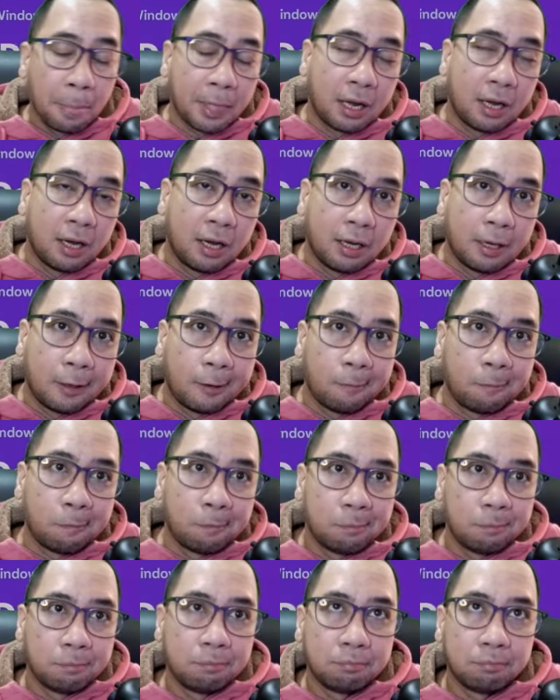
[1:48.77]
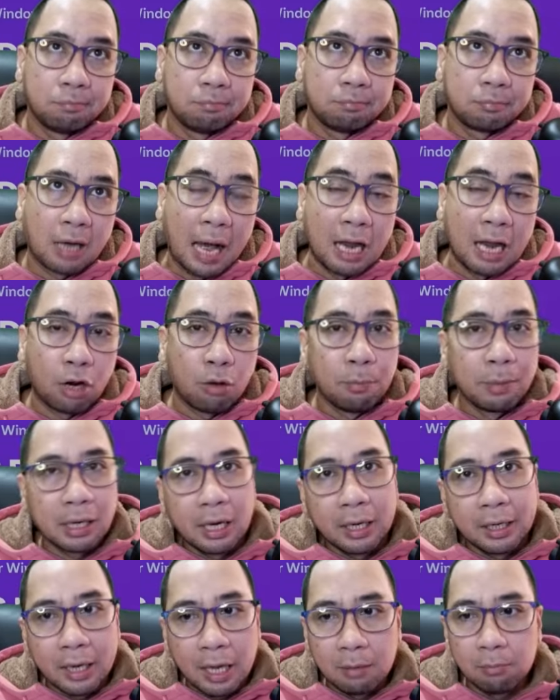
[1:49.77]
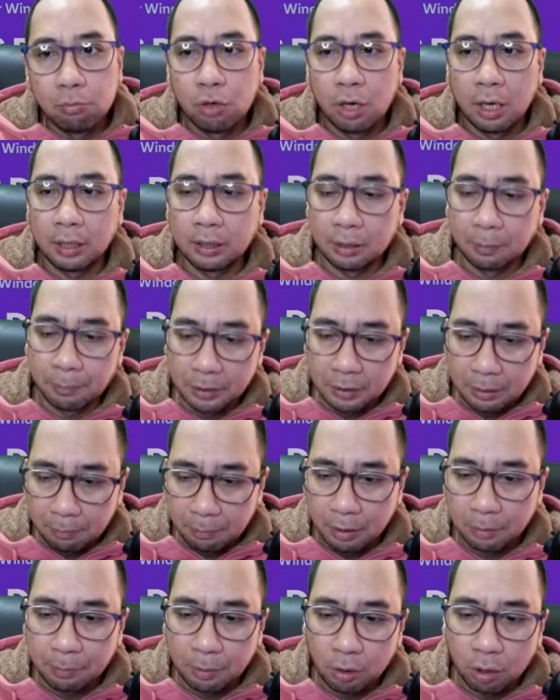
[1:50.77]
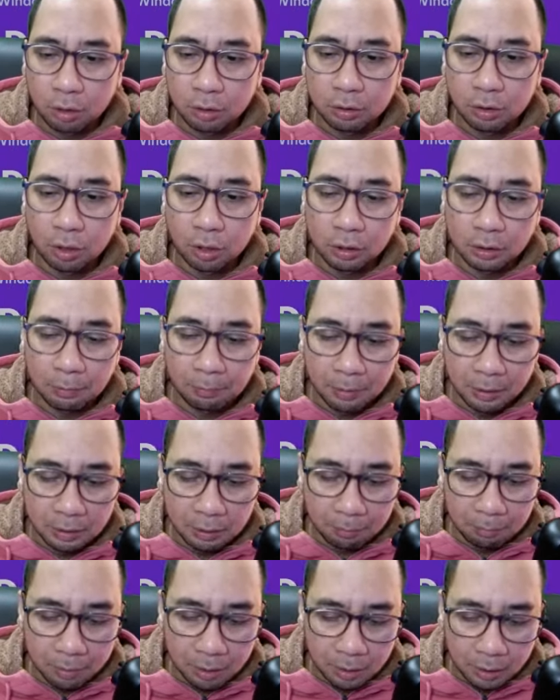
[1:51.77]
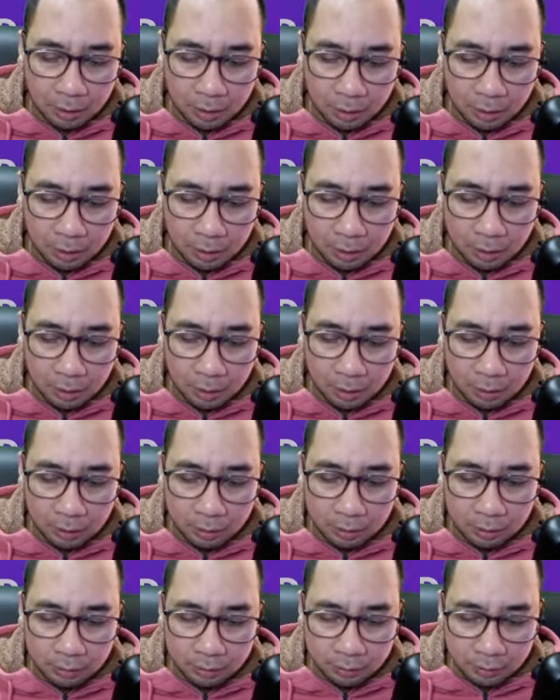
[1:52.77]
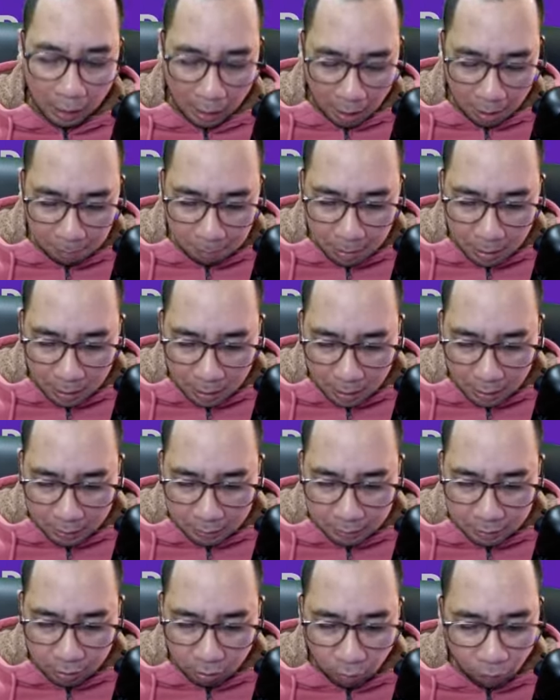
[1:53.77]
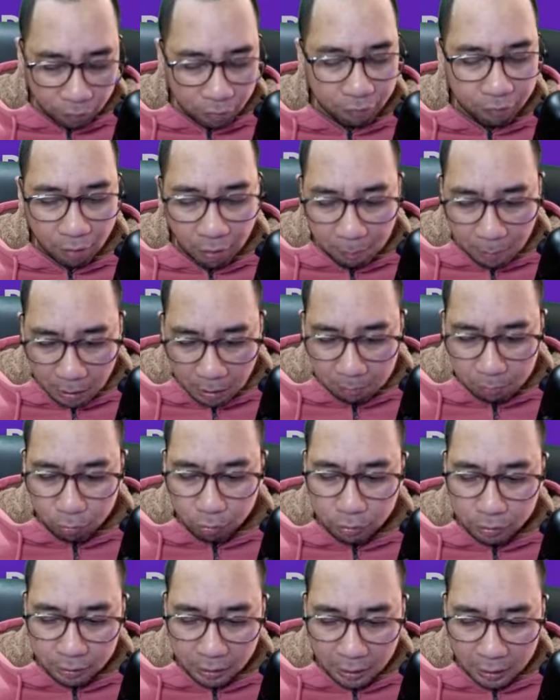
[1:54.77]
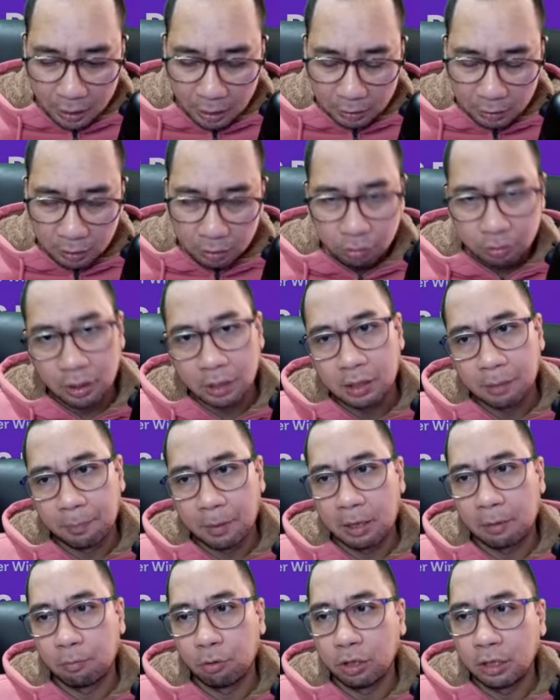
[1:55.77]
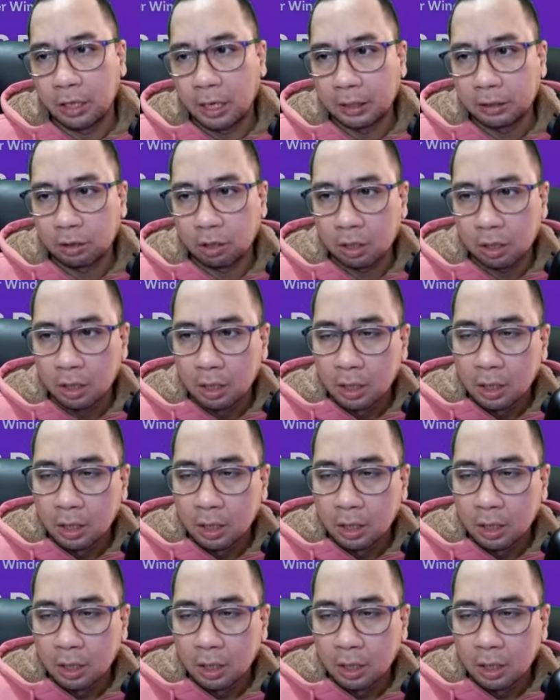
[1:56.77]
um, kalau berkenan buat teman-teman penonton, teman-teman sahabat Giro Viva, para bungski dan tentu saja para moderator